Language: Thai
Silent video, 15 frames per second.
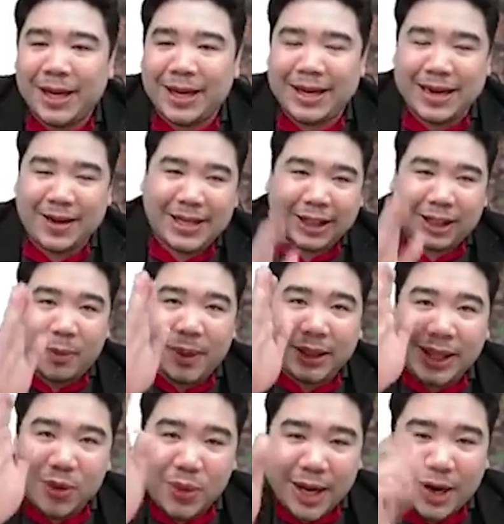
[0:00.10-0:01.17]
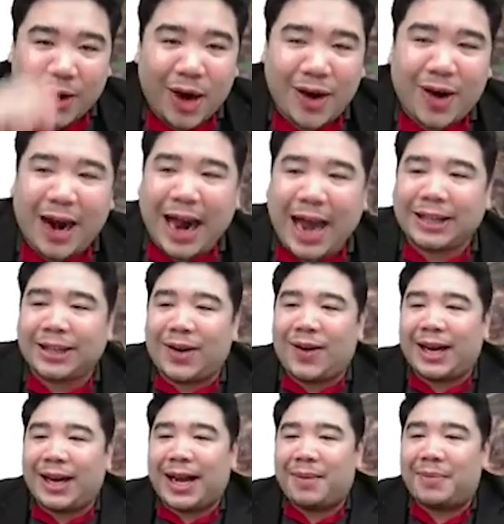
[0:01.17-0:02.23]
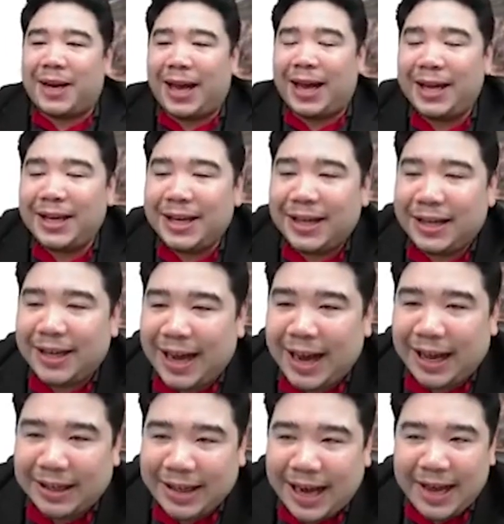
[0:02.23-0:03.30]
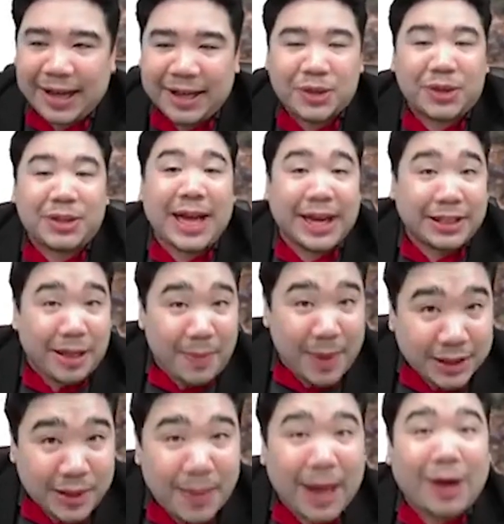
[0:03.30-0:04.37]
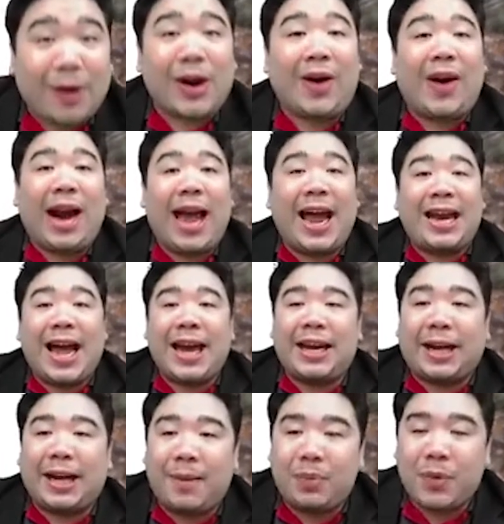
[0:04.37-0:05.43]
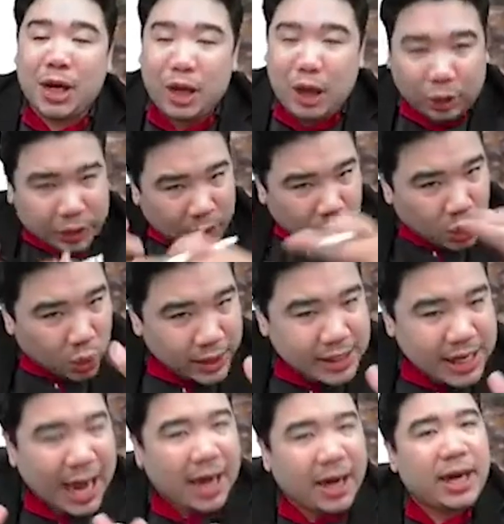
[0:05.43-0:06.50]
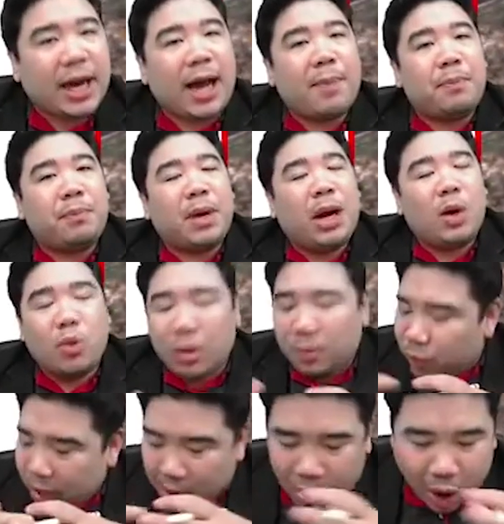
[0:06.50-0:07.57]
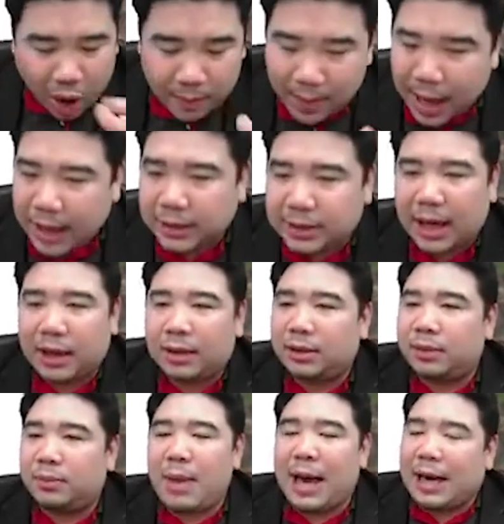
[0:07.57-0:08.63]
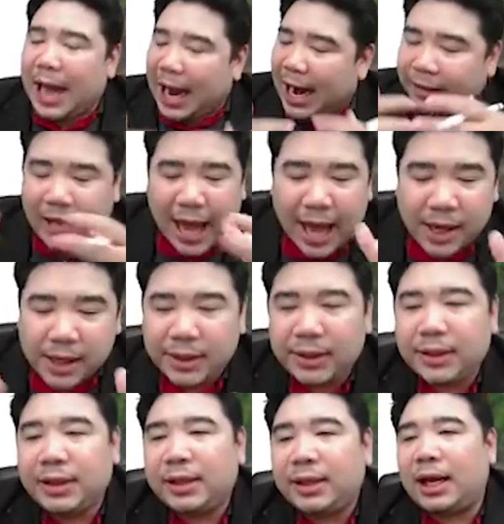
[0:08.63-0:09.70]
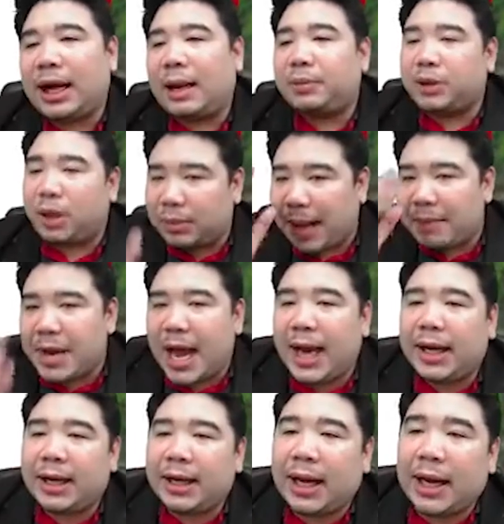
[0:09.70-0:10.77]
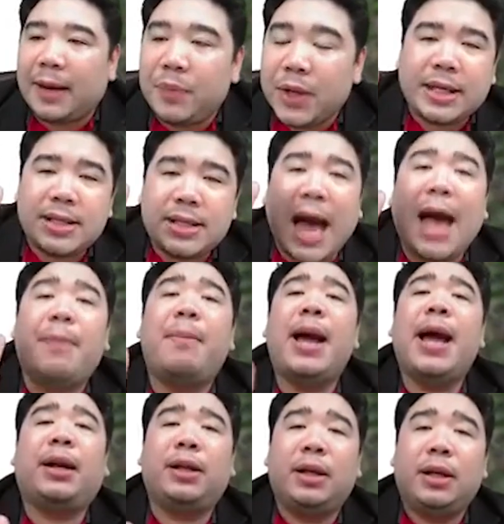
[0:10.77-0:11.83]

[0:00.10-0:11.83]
เดี๋ยวจะต้องไปติวในคอร์สออนไลน์ต่อนะครับนะอ่าใครสนใจสามารถสมัครคอร์สออนไลน์ได้นะครับ เราติวทุกวิชาเลยนะครับมารวมวิทยากรมาจากมากหน้าหลายตาเลยนะครับ สอบถามได้นะครับสามารถ